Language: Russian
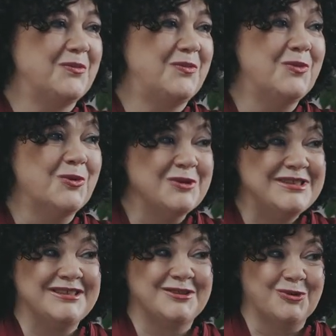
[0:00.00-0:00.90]

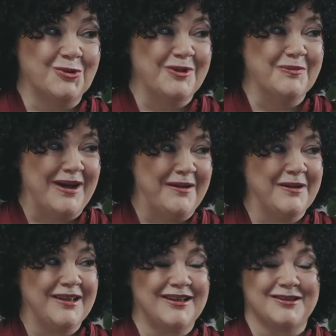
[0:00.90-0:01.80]
Будьте той
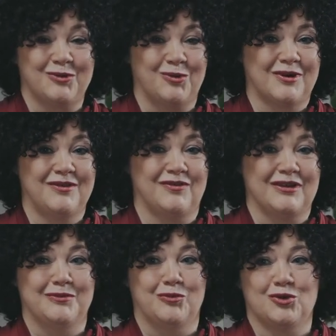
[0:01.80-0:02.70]
мамой, которой
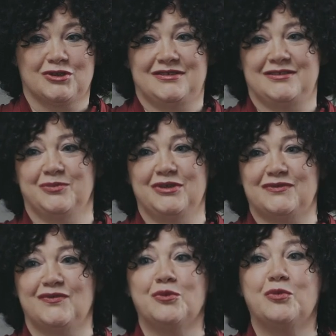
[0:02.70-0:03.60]
вы можете
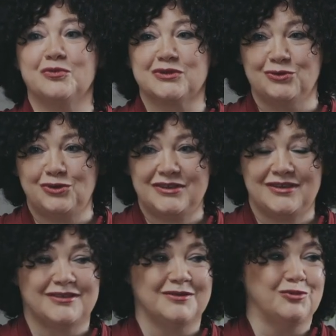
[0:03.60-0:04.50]
быть. В любом
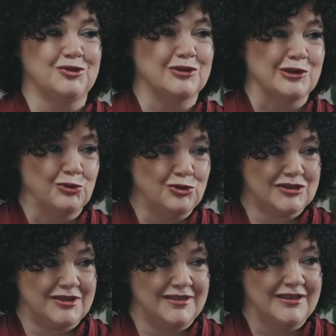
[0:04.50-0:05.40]
случае это будет
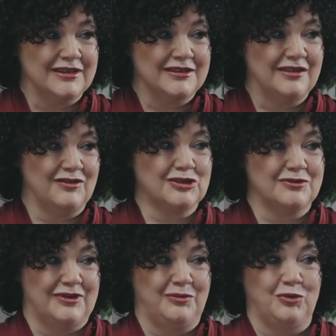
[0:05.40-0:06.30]
лучше для вашего